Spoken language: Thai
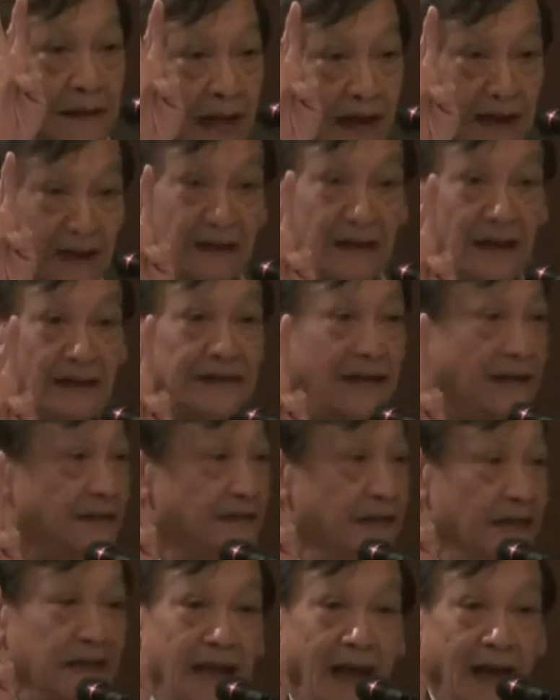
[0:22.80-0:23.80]
ท่านก็ยังตัด
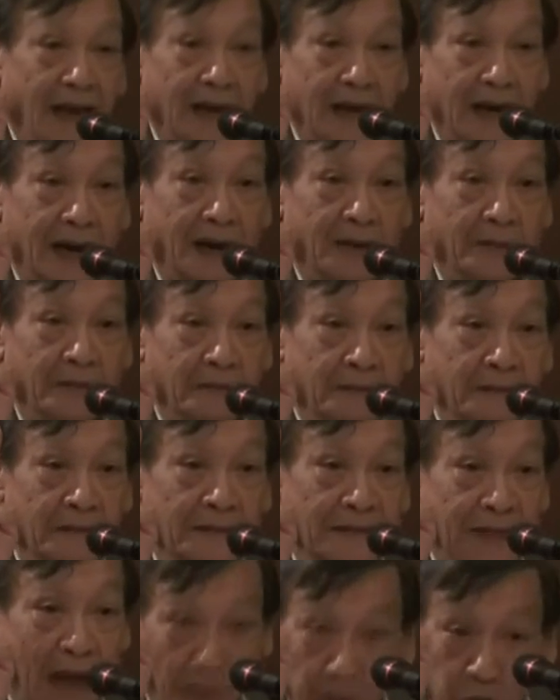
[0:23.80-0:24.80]
สินได้เลยครับ
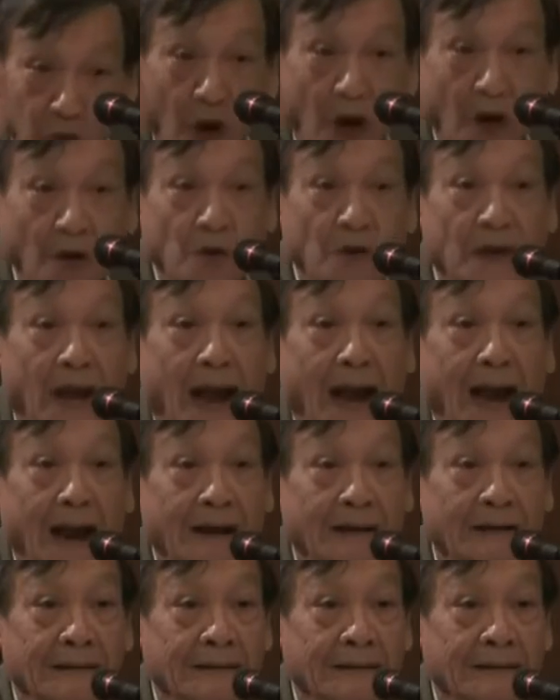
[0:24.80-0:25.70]
ตามผู้ร้องทุกอย่าง